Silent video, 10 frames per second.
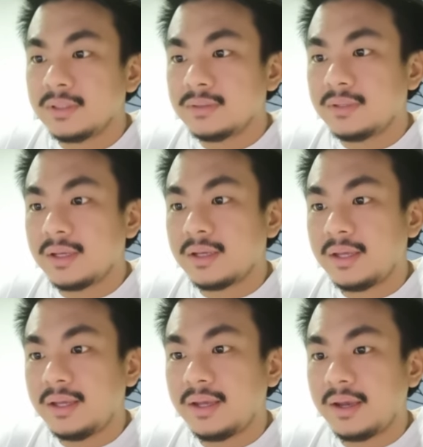，Z
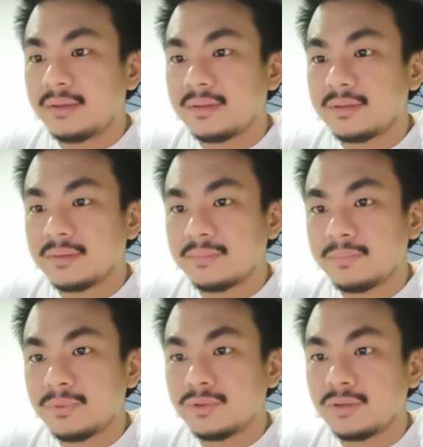K S
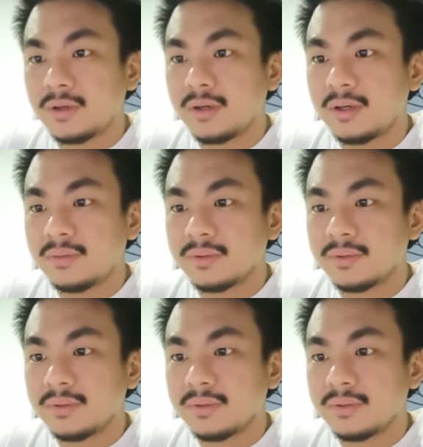不错哦，